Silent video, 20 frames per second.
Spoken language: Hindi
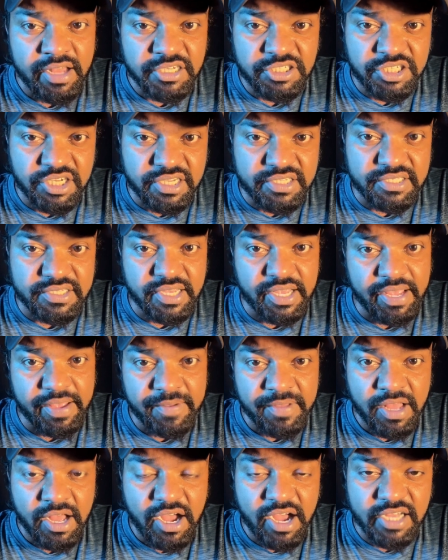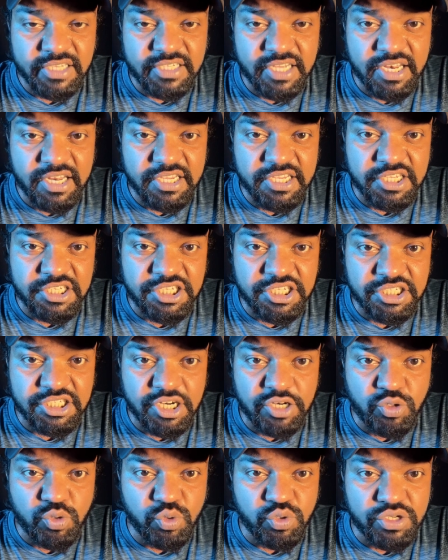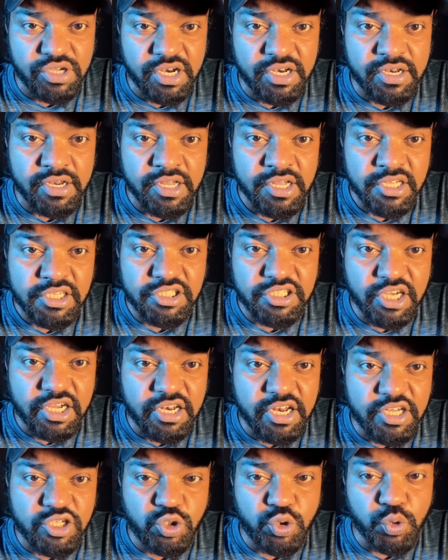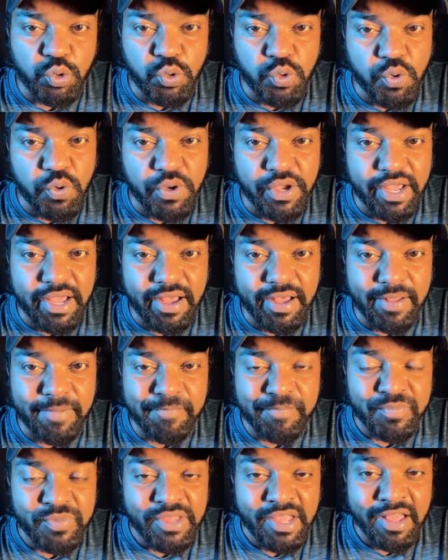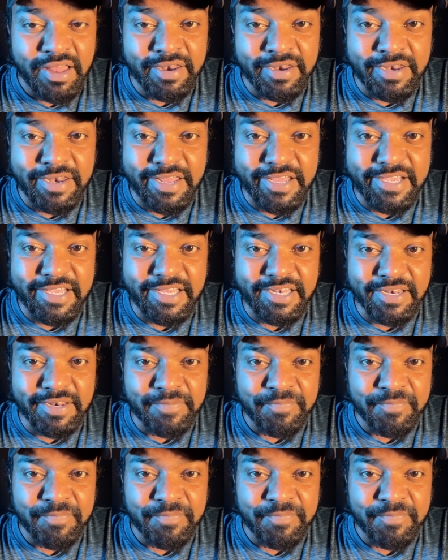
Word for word: शख्स है अचानक ही शीशा टूटकर चकनाचूर हो गया लेकिन